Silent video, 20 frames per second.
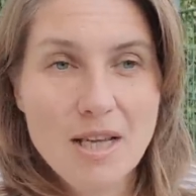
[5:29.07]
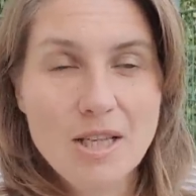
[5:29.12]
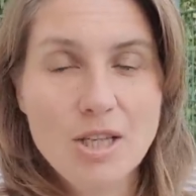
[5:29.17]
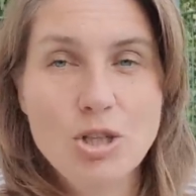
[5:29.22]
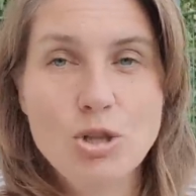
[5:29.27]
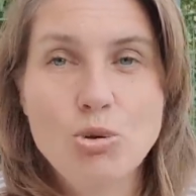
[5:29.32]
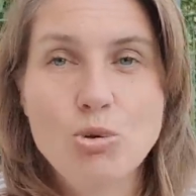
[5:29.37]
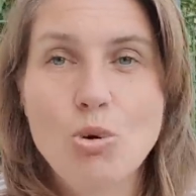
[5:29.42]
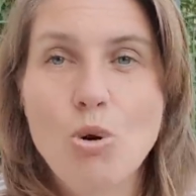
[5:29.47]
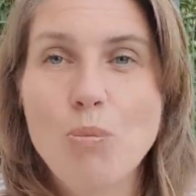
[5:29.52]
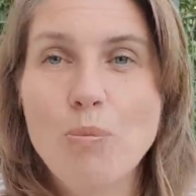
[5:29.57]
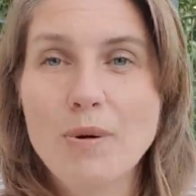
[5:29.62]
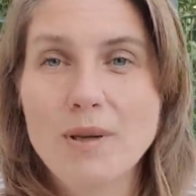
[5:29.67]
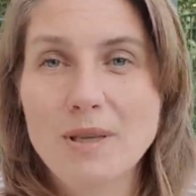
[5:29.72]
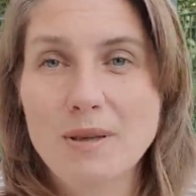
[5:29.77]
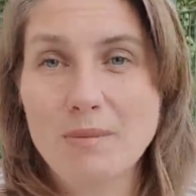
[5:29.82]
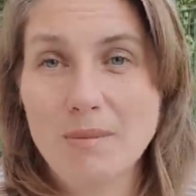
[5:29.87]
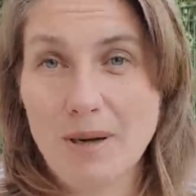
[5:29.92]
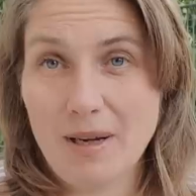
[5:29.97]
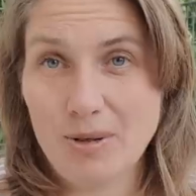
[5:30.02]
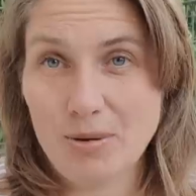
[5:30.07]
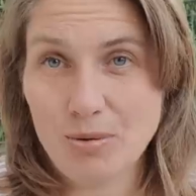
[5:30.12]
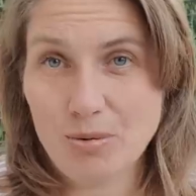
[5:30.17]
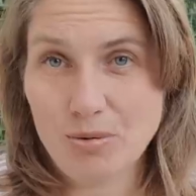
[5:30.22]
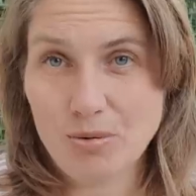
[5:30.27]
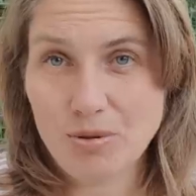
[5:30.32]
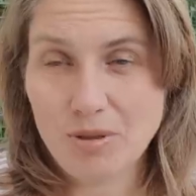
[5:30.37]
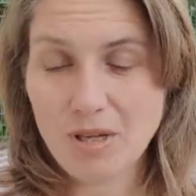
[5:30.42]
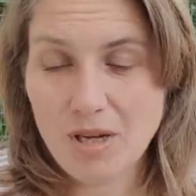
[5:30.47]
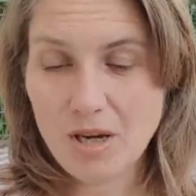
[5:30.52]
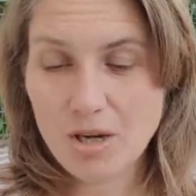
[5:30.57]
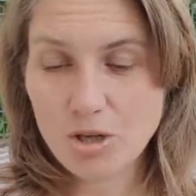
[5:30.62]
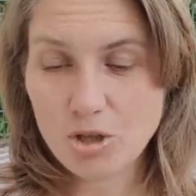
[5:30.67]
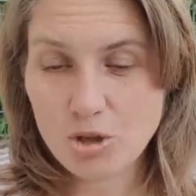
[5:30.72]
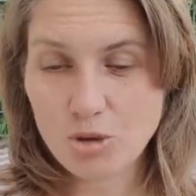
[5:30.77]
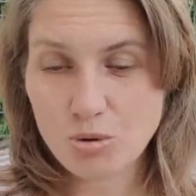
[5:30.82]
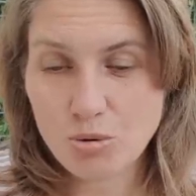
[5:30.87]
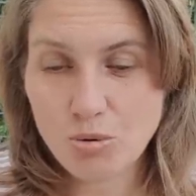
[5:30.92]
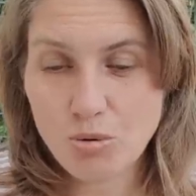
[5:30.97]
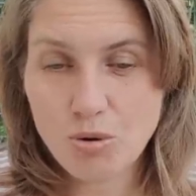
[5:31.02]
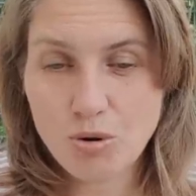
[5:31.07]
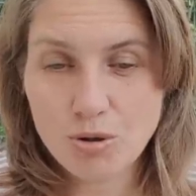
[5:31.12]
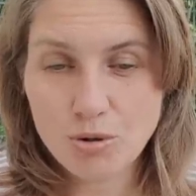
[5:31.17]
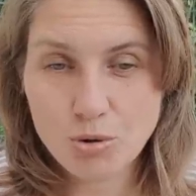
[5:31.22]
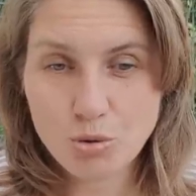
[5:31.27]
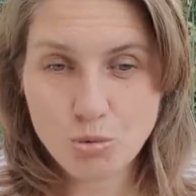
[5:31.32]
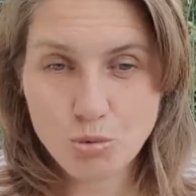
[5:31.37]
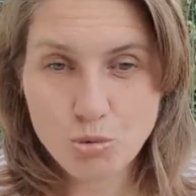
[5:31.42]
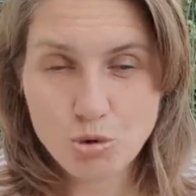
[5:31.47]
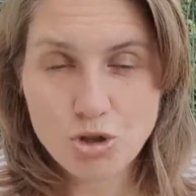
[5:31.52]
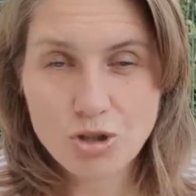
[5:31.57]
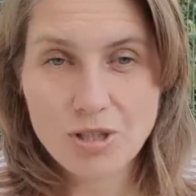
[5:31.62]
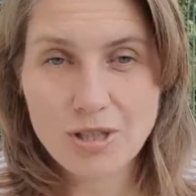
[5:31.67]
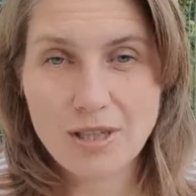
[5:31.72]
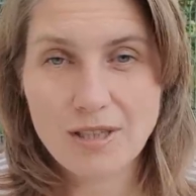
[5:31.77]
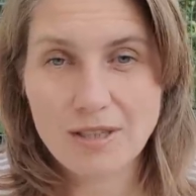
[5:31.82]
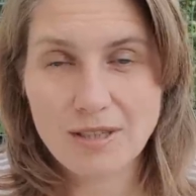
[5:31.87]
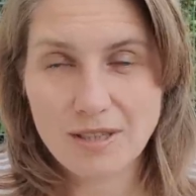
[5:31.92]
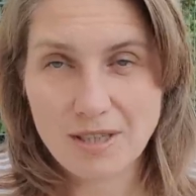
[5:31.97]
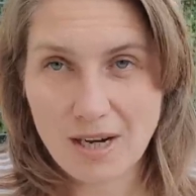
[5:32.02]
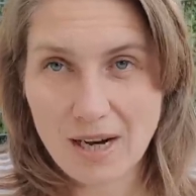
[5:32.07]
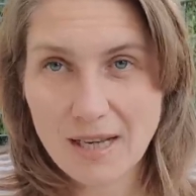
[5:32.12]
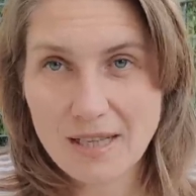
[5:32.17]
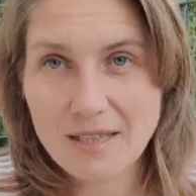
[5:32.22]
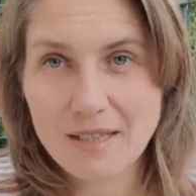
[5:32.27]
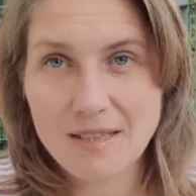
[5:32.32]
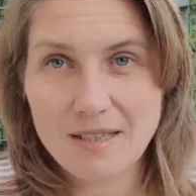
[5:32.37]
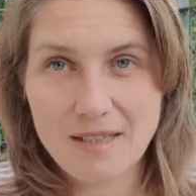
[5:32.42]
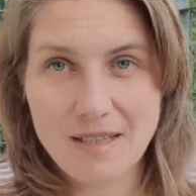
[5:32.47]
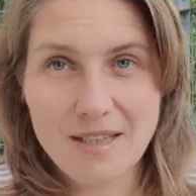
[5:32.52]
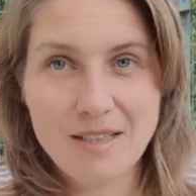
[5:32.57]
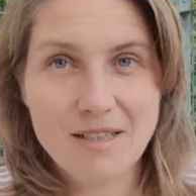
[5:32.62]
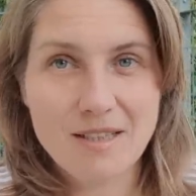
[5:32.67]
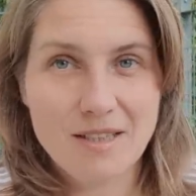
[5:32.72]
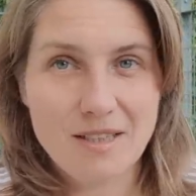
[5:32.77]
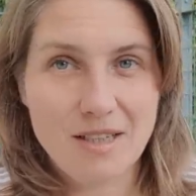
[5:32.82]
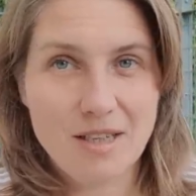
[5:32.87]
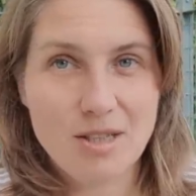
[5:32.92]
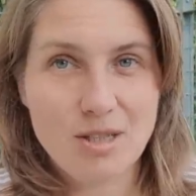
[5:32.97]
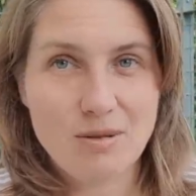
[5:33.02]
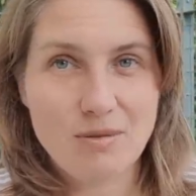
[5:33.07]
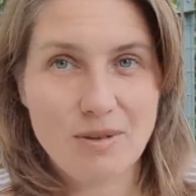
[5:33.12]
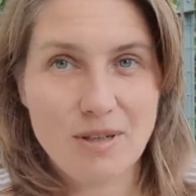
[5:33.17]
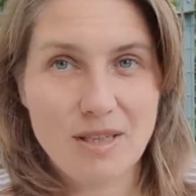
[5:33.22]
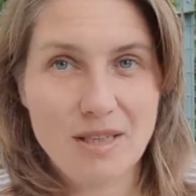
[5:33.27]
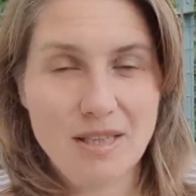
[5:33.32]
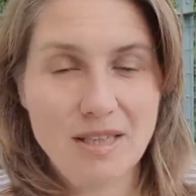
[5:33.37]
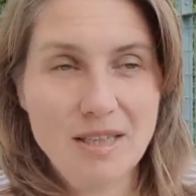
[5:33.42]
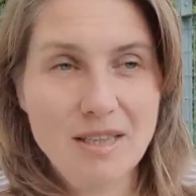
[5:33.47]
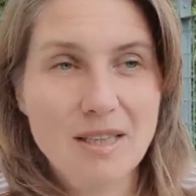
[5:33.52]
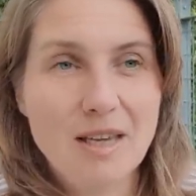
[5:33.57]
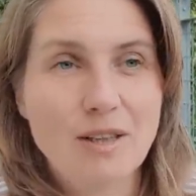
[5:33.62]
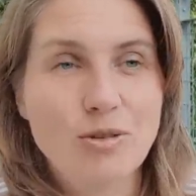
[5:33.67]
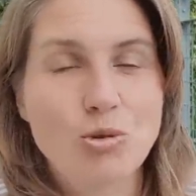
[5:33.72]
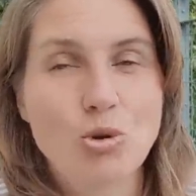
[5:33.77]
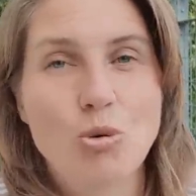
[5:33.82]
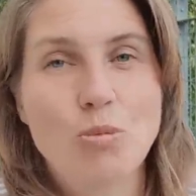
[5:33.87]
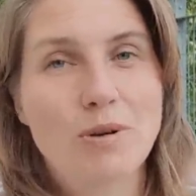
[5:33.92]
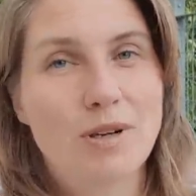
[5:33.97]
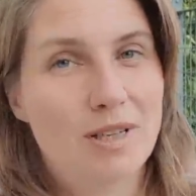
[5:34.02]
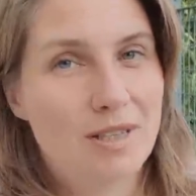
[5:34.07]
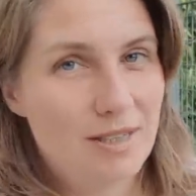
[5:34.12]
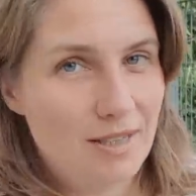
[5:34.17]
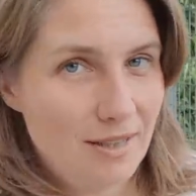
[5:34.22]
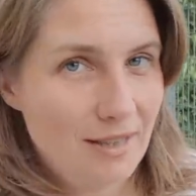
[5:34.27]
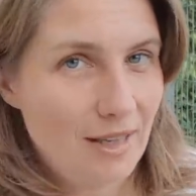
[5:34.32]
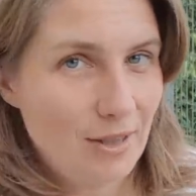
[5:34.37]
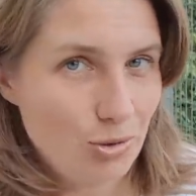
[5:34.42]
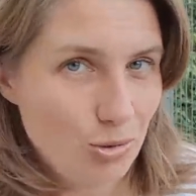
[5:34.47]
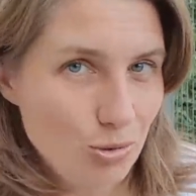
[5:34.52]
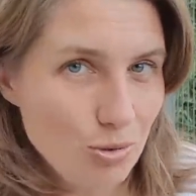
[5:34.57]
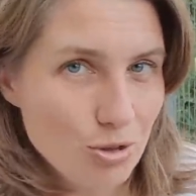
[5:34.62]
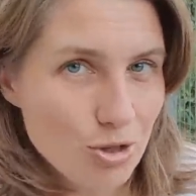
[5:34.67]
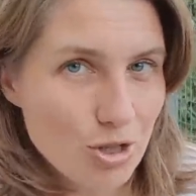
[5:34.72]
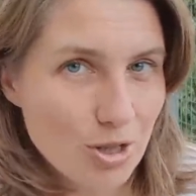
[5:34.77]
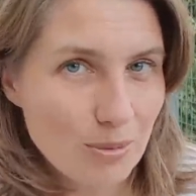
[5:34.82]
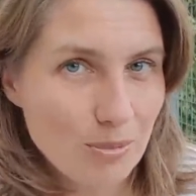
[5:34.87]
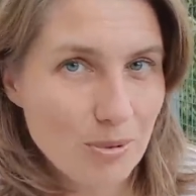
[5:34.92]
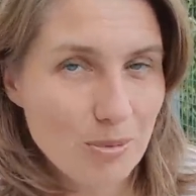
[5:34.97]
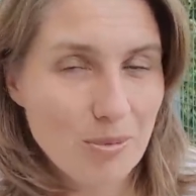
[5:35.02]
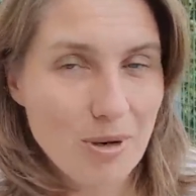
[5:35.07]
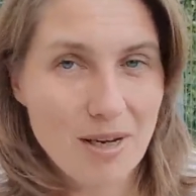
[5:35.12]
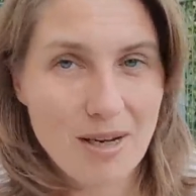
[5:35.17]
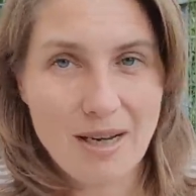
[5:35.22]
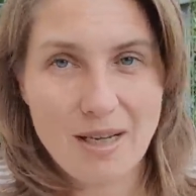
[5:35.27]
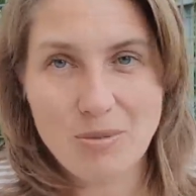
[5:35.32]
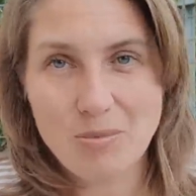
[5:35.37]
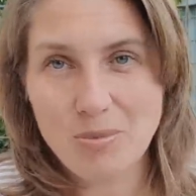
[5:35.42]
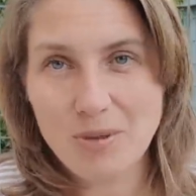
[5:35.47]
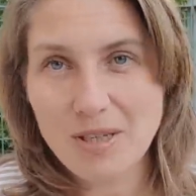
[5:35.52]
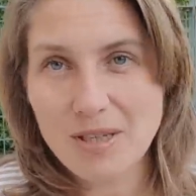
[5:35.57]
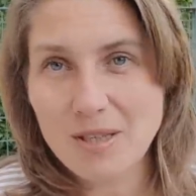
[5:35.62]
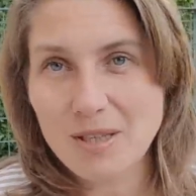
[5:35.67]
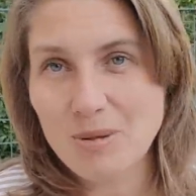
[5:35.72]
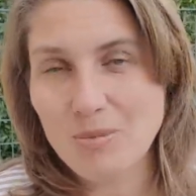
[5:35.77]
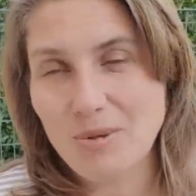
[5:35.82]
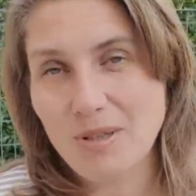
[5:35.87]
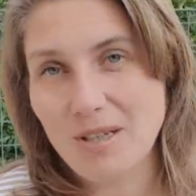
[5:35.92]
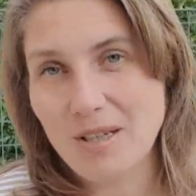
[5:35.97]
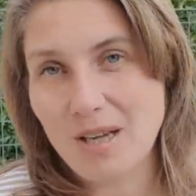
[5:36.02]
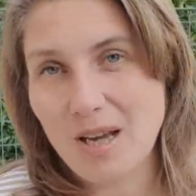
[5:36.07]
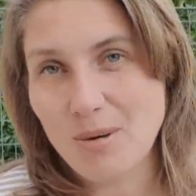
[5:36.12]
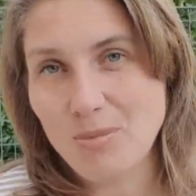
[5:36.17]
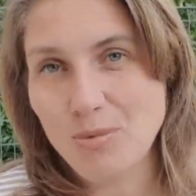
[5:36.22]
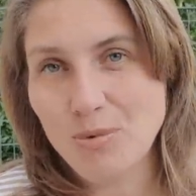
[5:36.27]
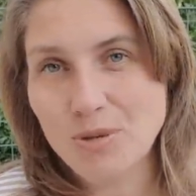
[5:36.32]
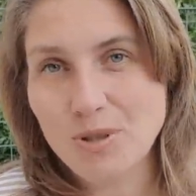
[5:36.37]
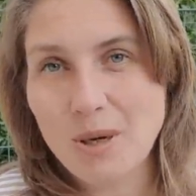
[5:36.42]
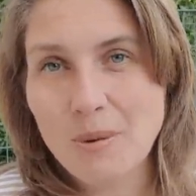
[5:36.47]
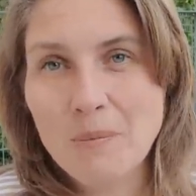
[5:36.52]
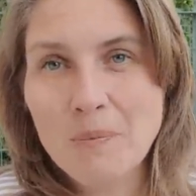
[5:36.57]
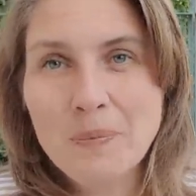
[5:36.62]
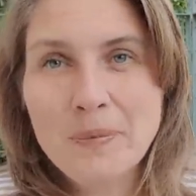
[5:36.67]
и то понимают, что нужно тратить эти средства и на добрые дела тоже, помогать бедным или кому-то,